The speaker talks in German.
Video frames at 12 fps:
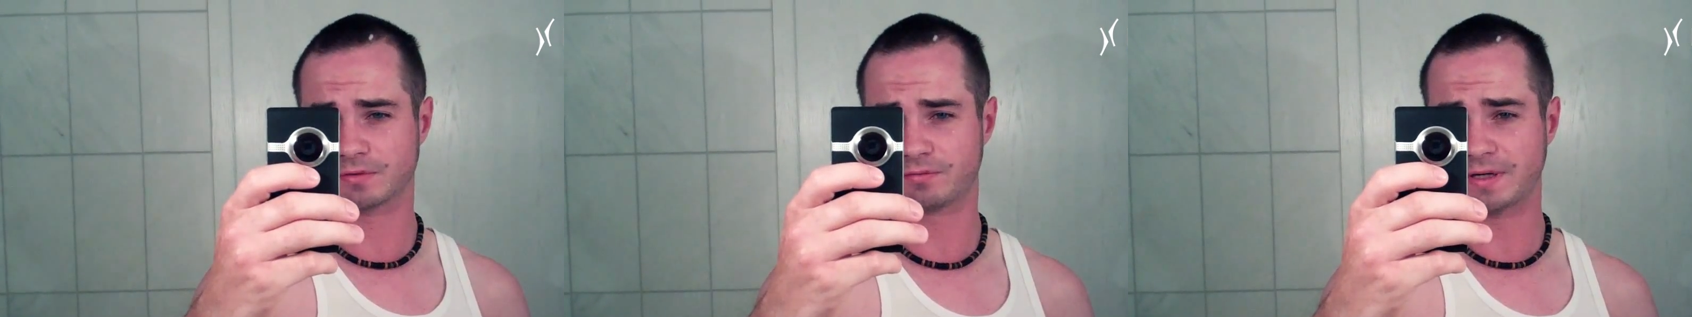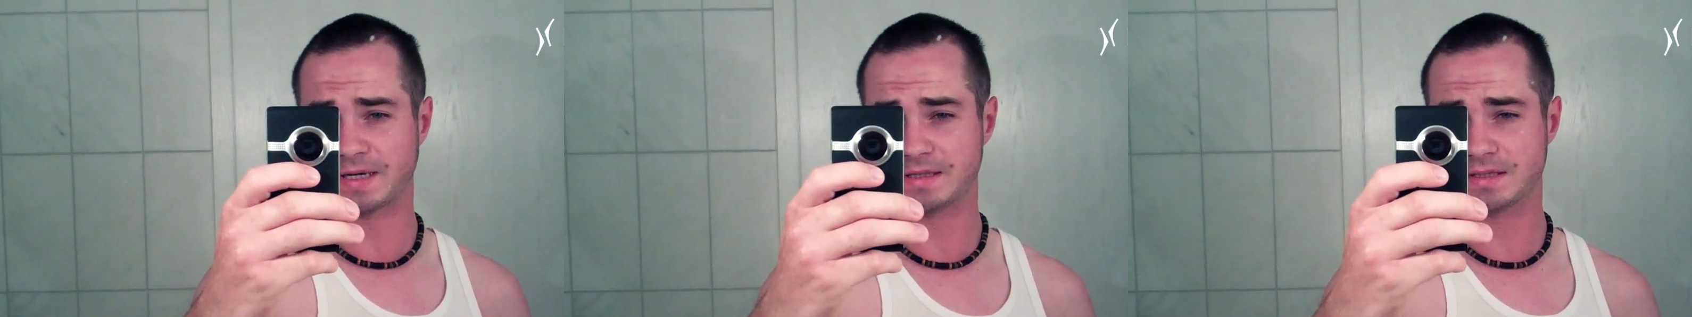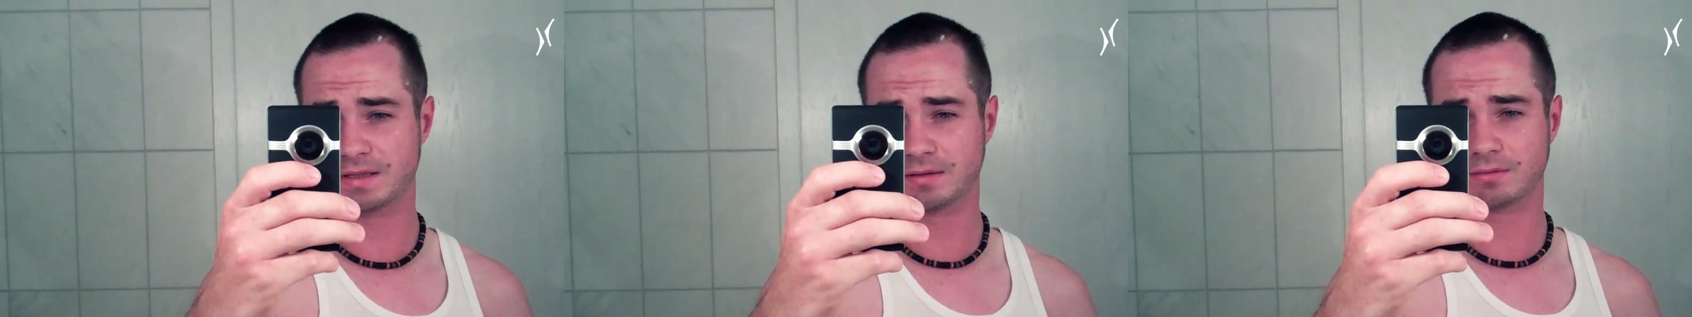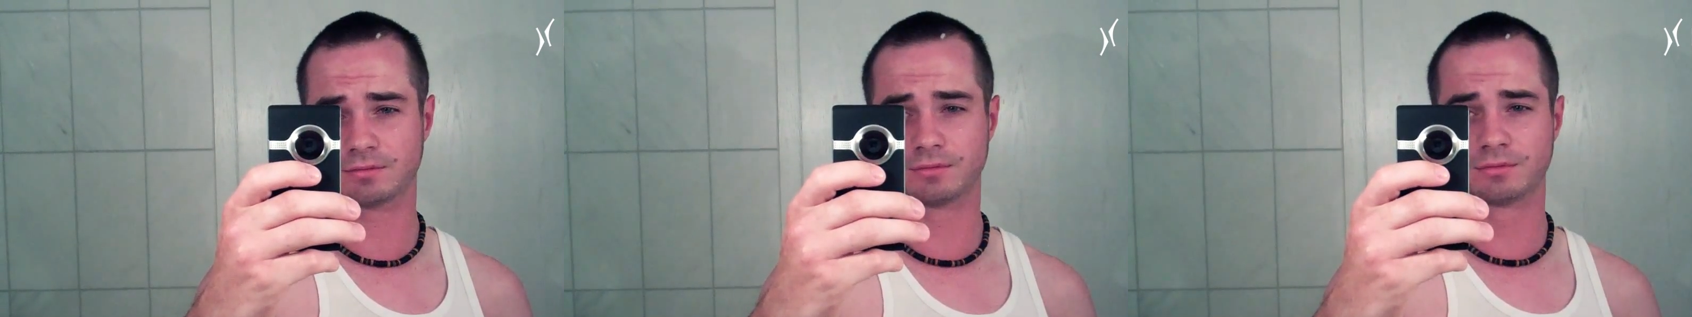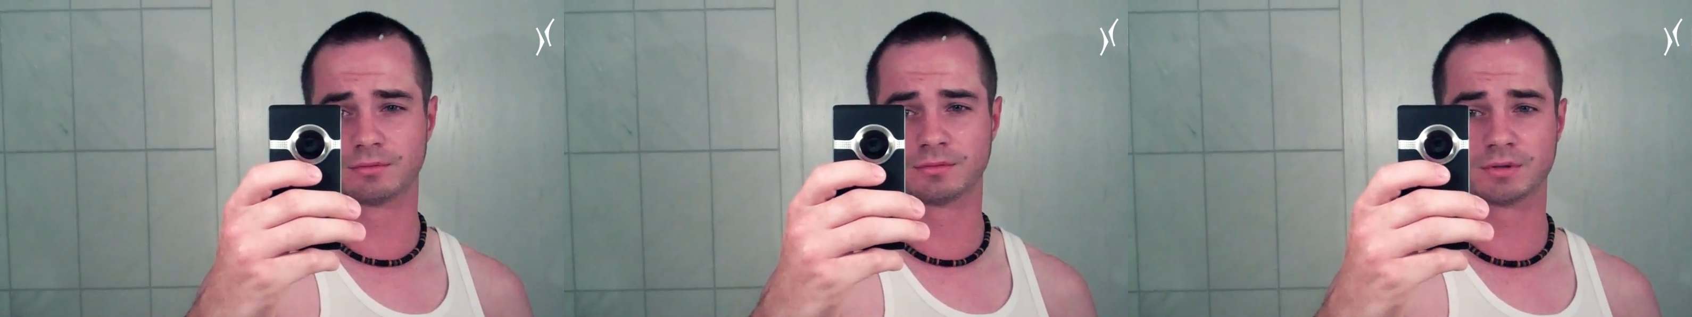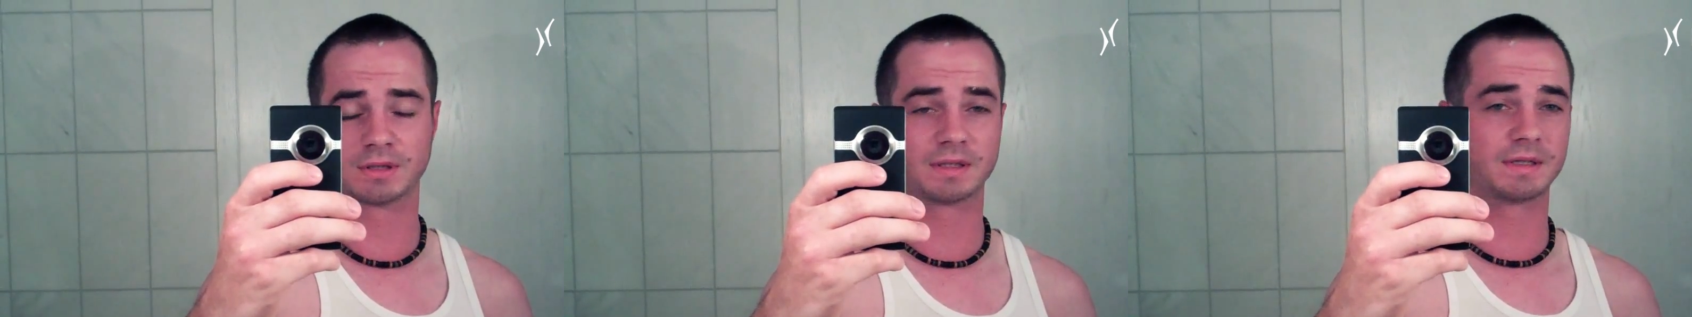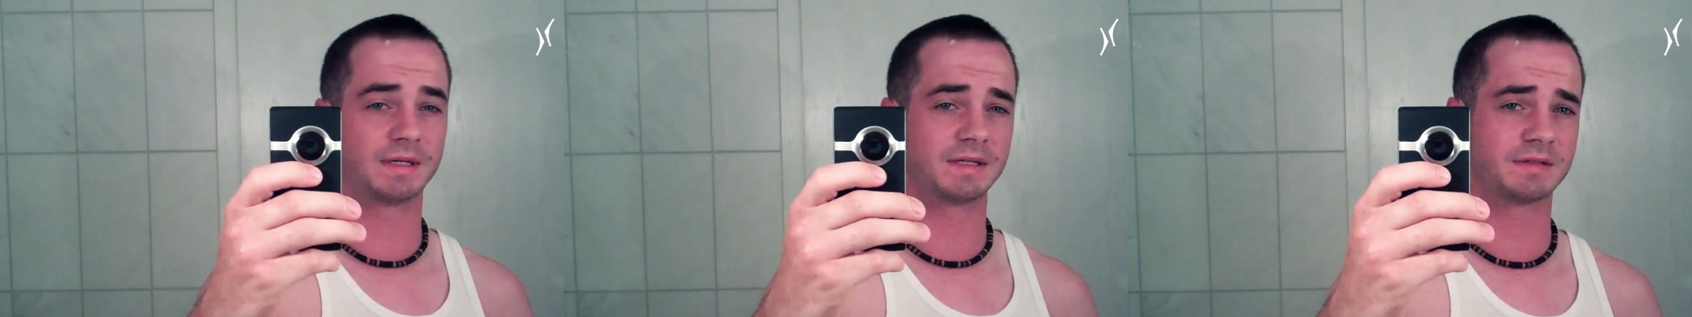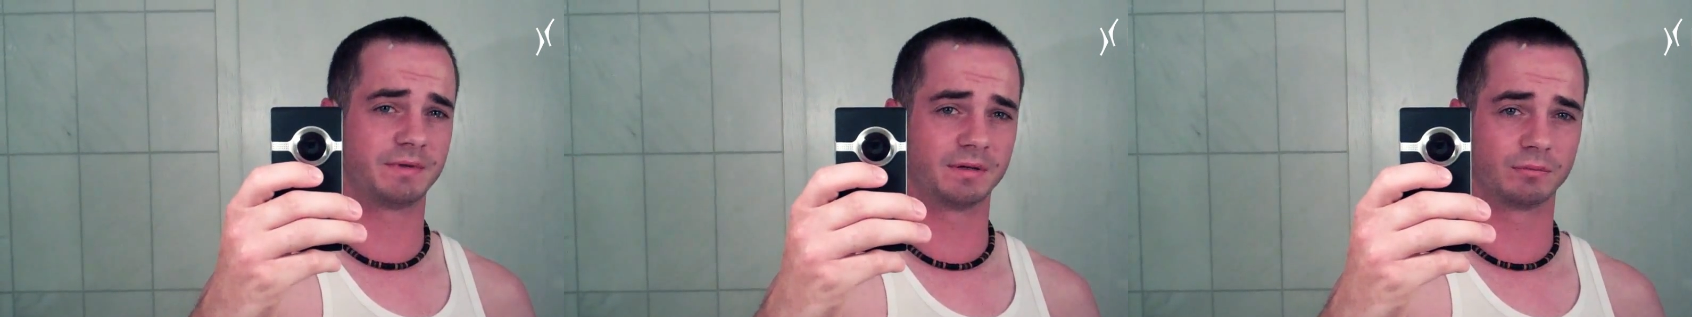Freising und
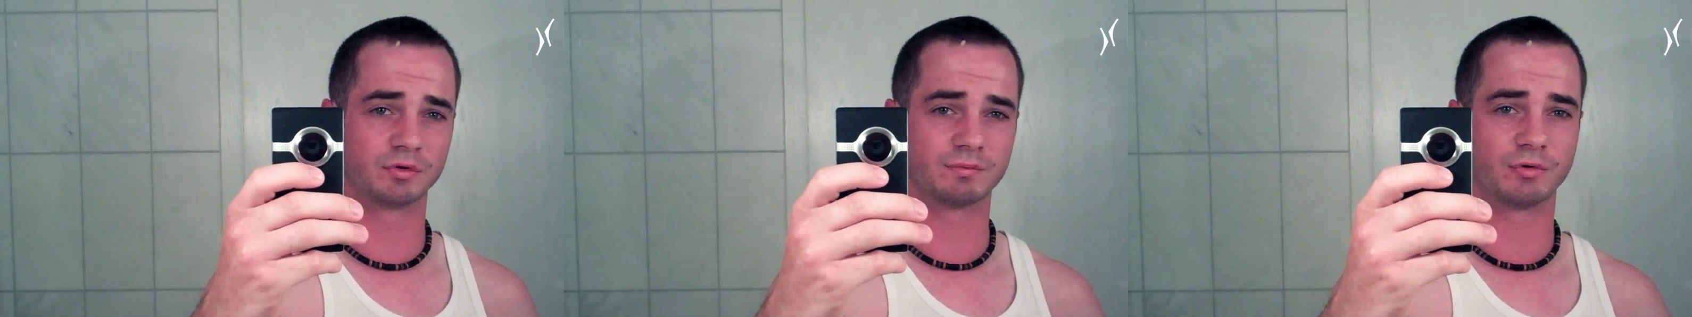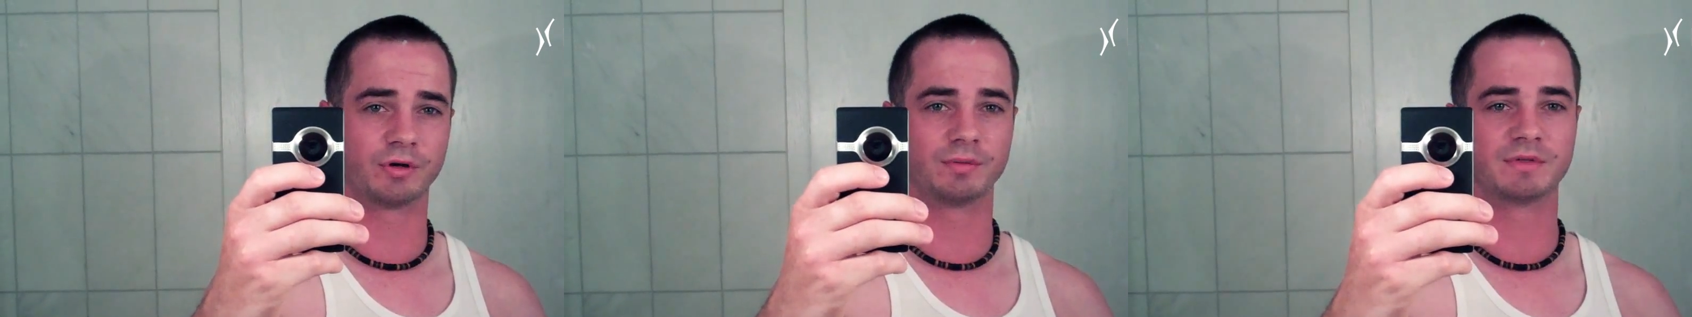deswegen müssen wir heute ein